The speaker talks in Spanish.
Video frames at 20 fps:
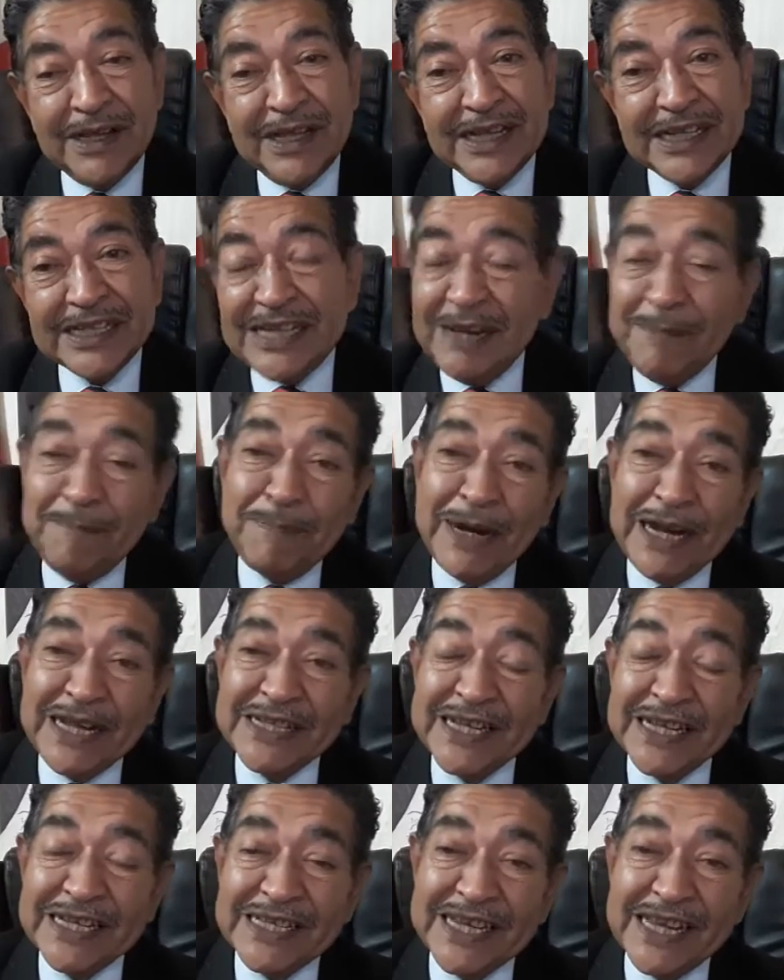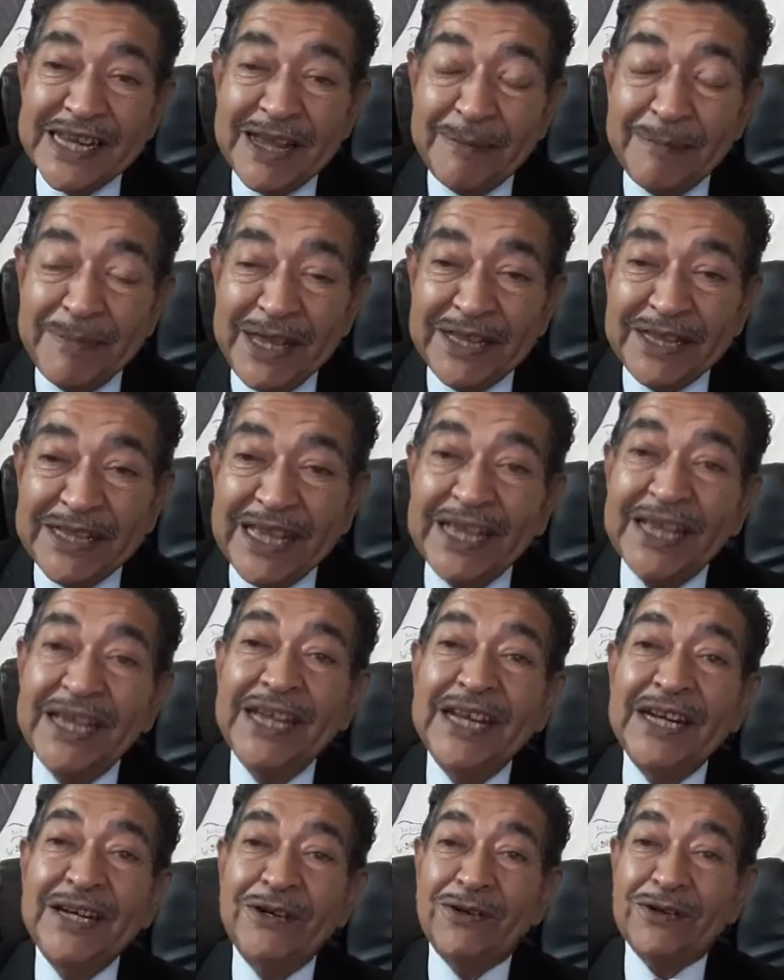Simple y sencillamente
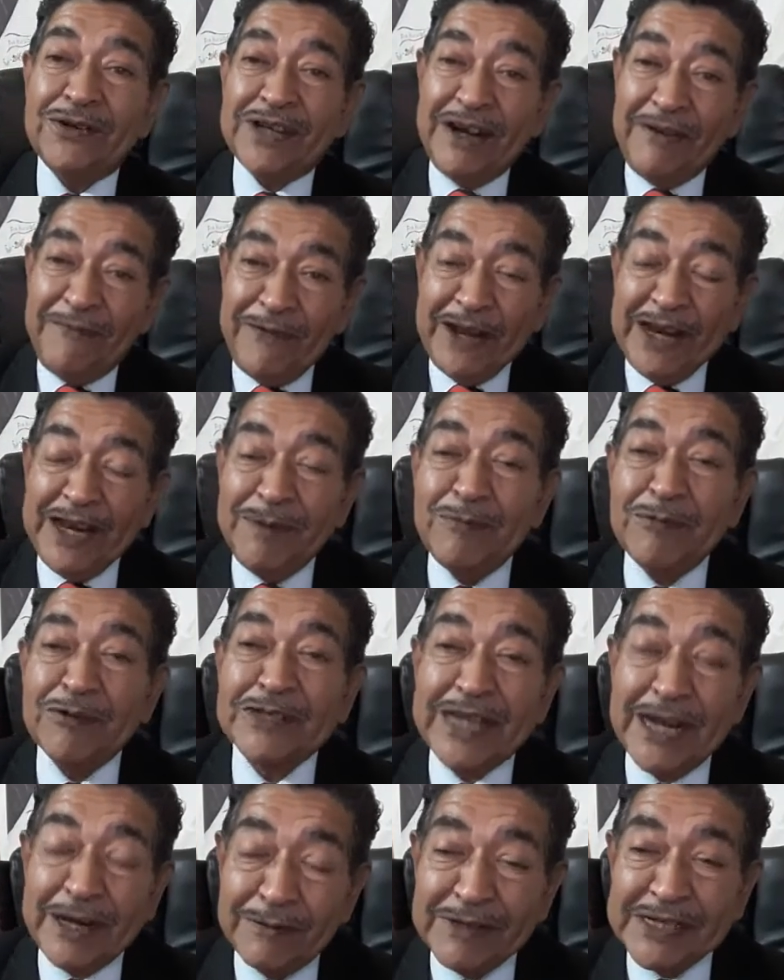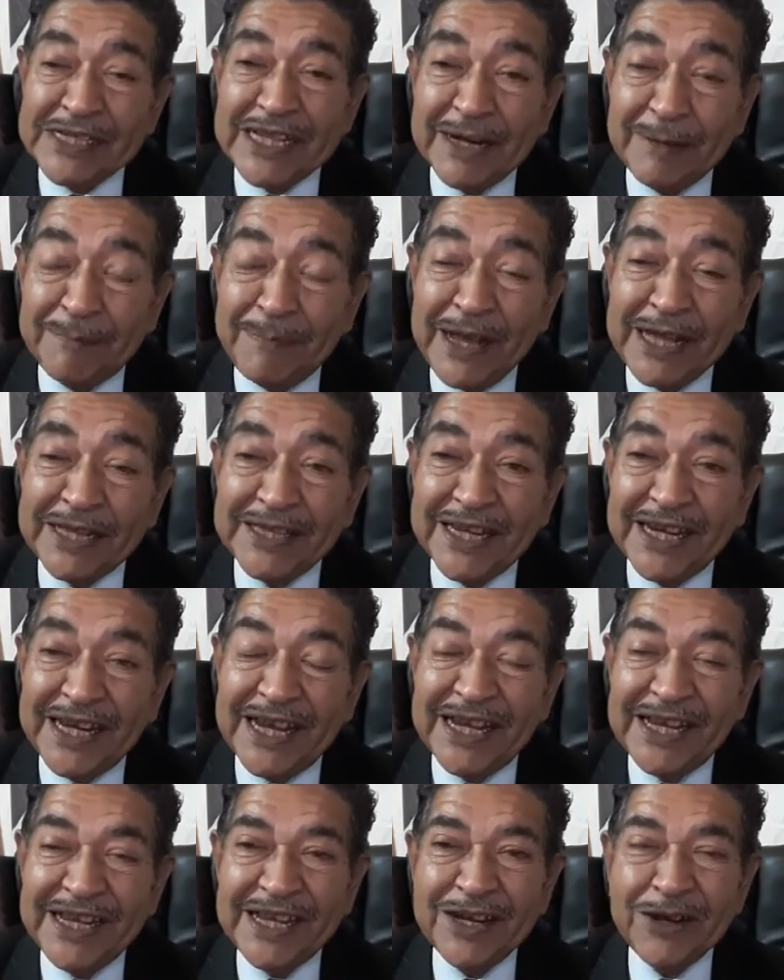nos referimos a nuestra
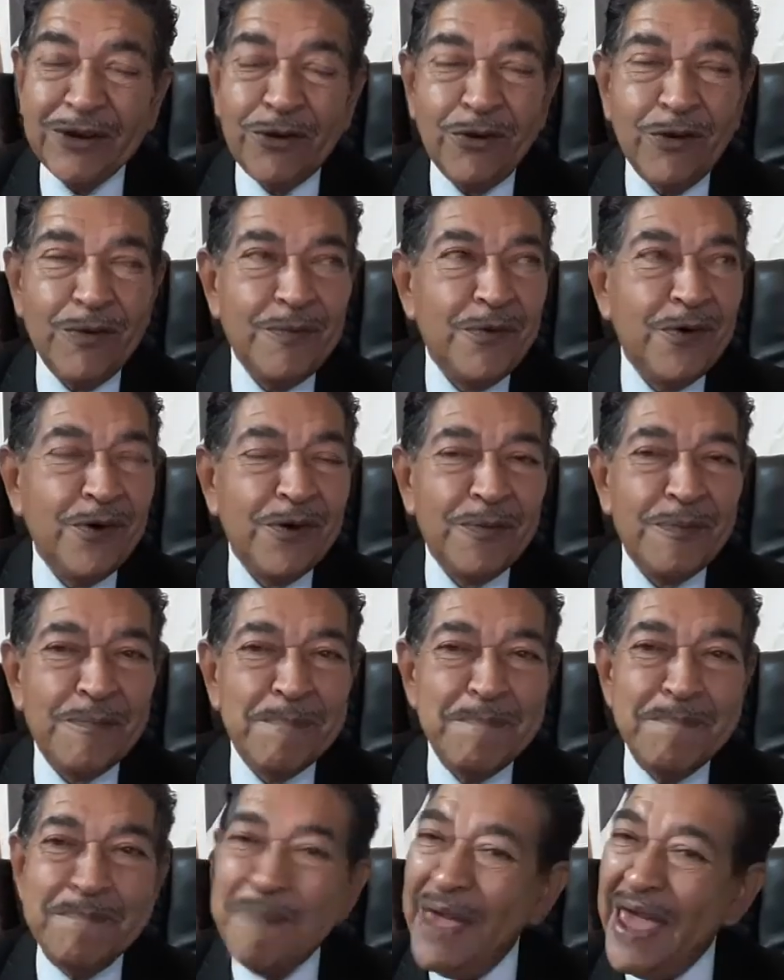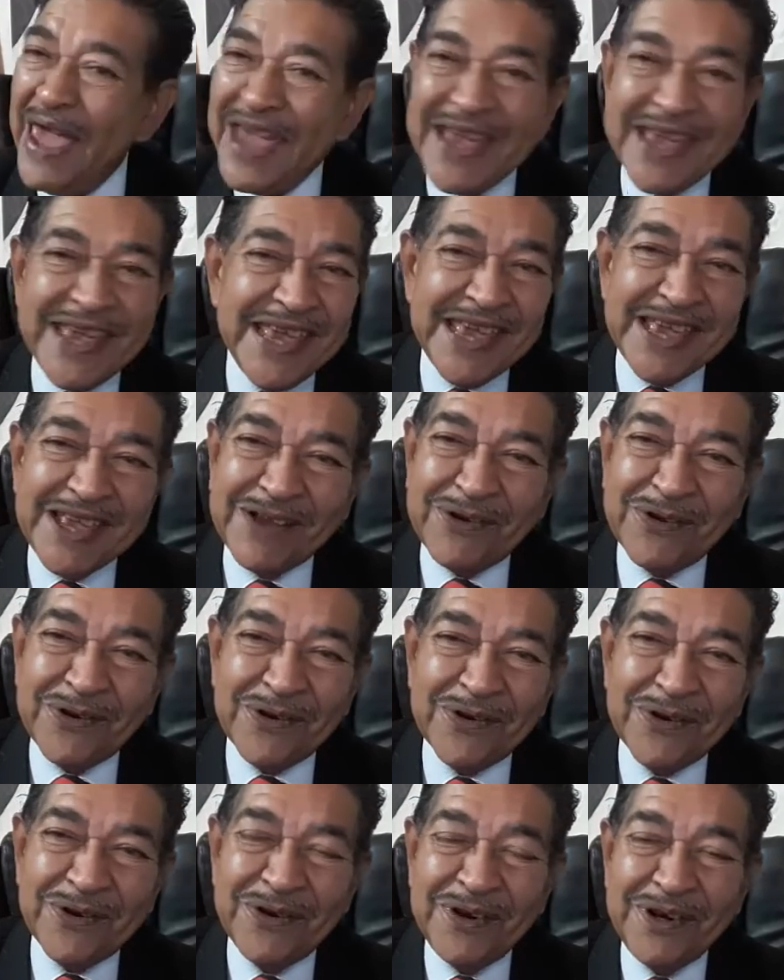patria como
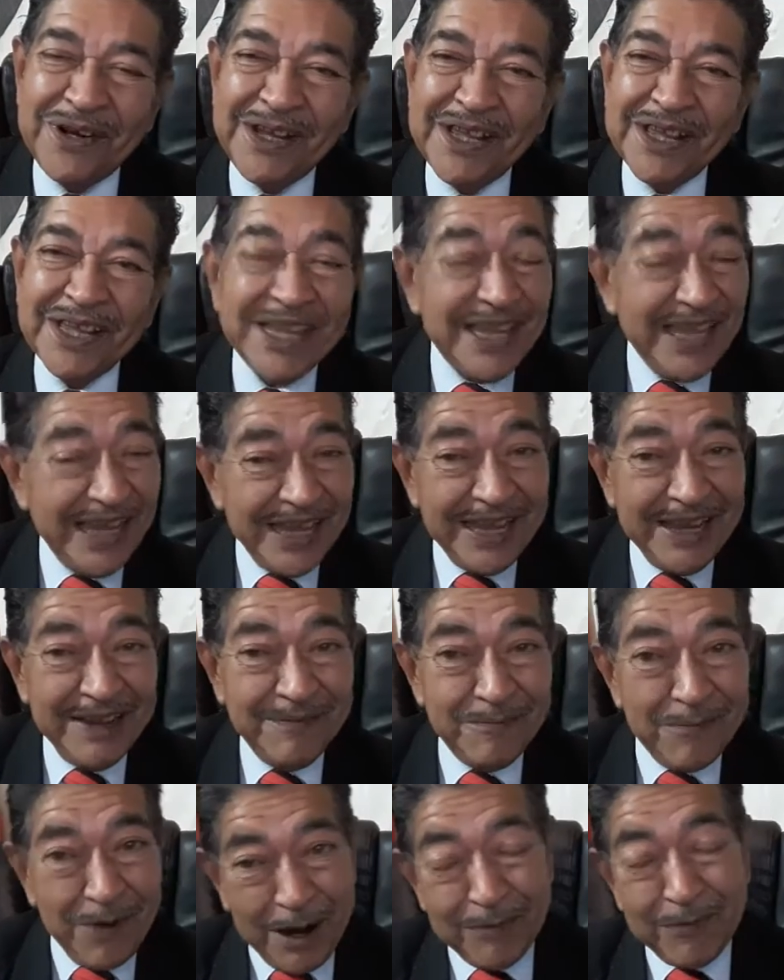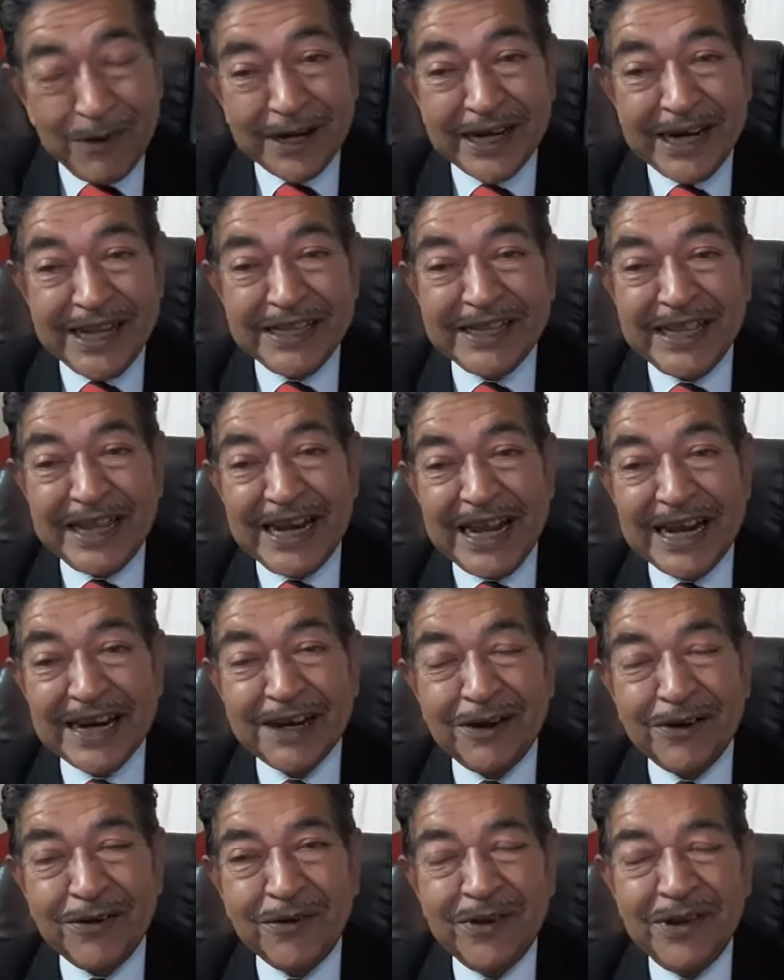México, que vuelvo a
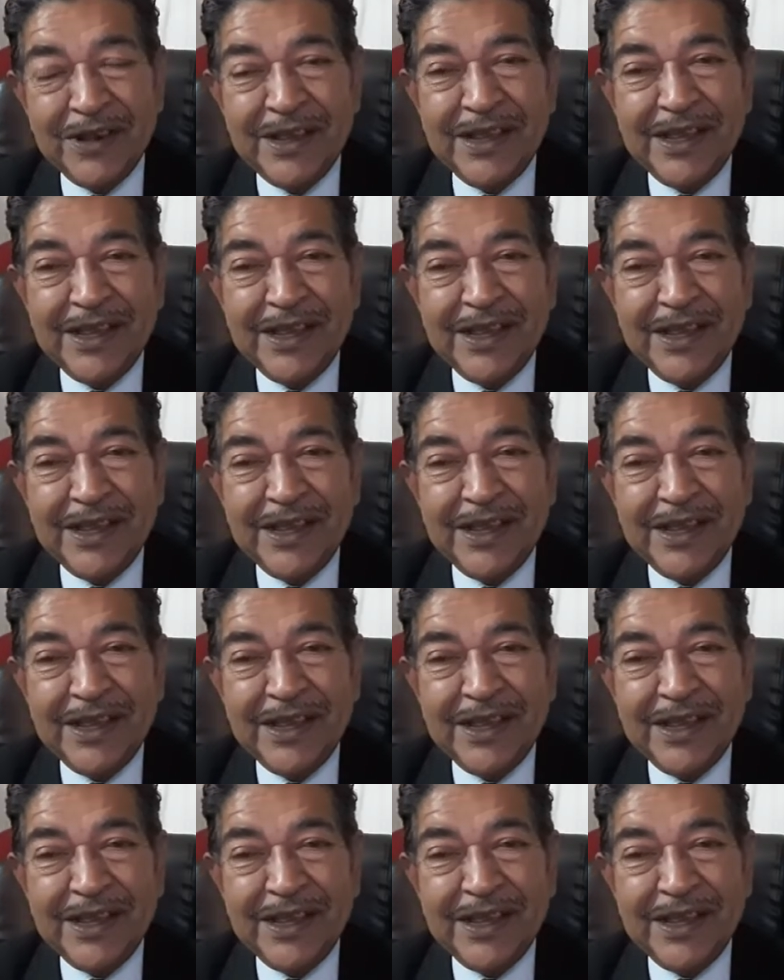reiterarlo,